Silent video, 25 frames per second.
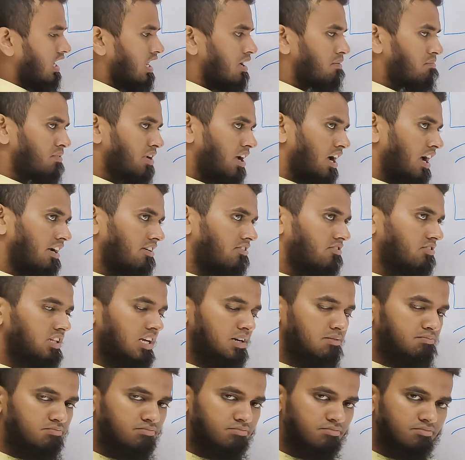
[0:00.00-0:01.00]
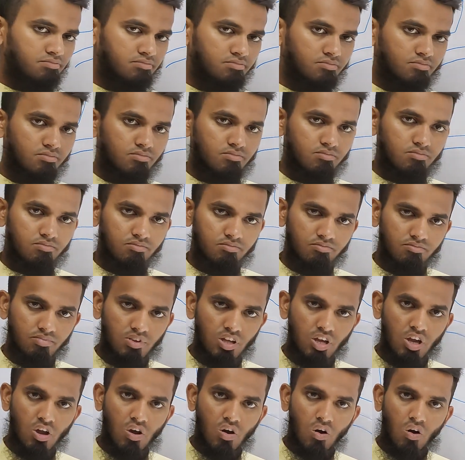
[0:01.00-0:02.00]
লেফট অ্যাট্রিয়াম
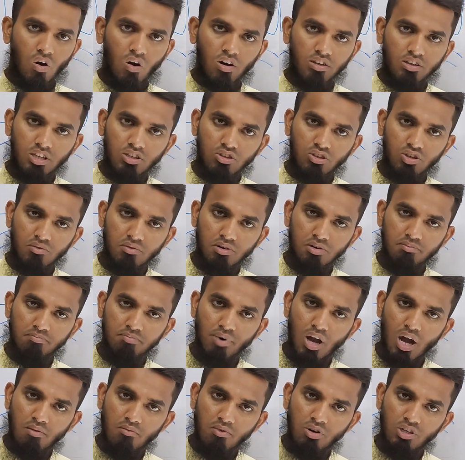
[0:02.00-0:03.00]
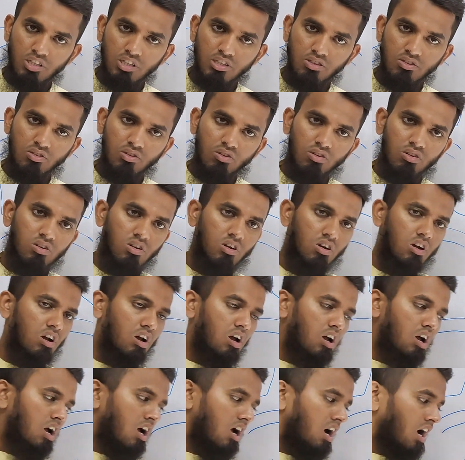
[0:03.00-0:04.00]
অর্থাৎ তোমার বাম অরিন্দ
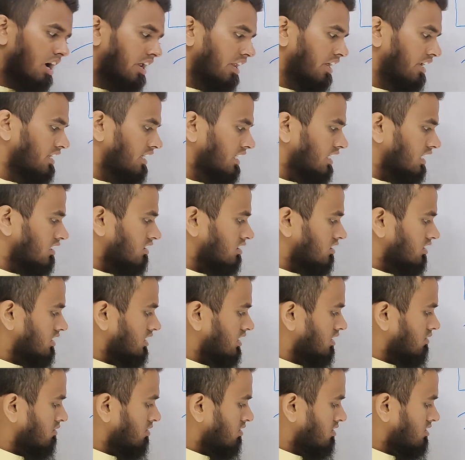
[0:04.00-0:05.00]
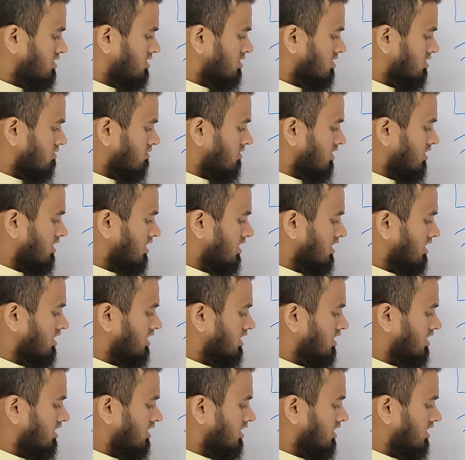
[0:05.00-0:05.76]
আর এটাকে কি বলছি তোমার